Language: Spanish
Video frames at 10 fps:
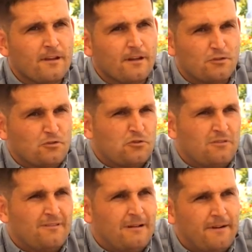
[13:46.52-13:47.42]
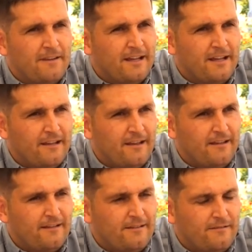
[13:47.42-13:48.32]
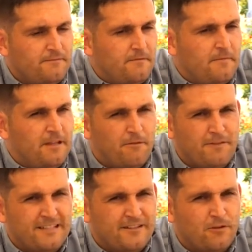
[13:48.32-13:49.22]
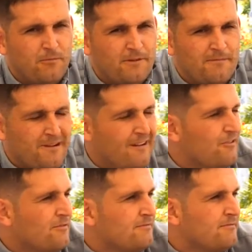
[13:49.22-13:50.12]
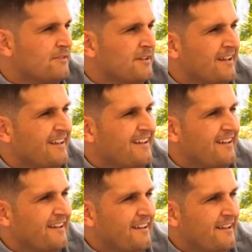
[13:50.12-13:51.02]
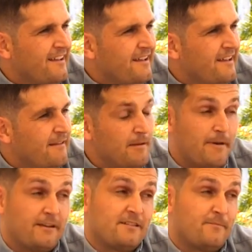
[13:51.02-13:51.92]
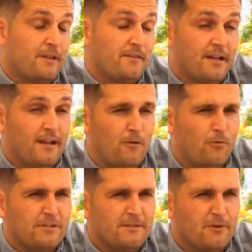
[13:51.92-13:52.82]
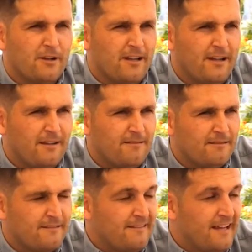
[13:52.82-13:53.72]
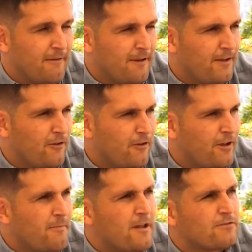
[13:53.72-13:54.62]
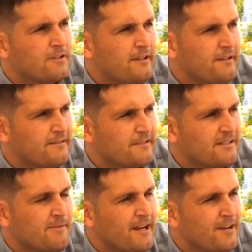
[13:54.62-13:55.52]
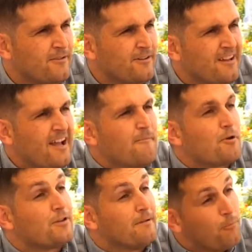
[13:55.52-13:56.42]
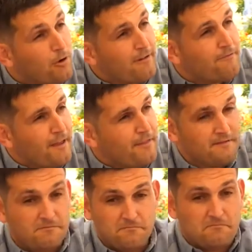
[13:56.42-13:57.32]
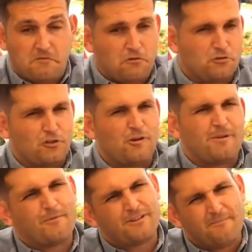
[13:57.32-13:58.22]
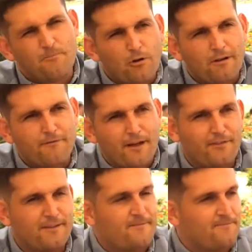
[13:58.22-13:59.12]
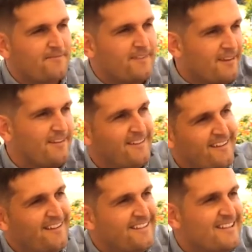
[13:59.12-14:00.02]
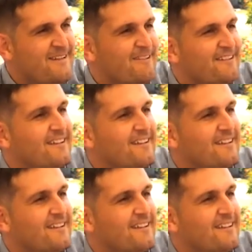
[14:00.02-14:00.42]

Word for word: Nosotros, la verdad que me llevo fantástico con mis hermano, con, y, mi padre siempre dice que lo último que él tendría que ver es que los dos hermanos se, se separaran, ¿no? Pero tampoco es fácil, nosotros tenemos problemas, pero tampoco es fácil trabajar,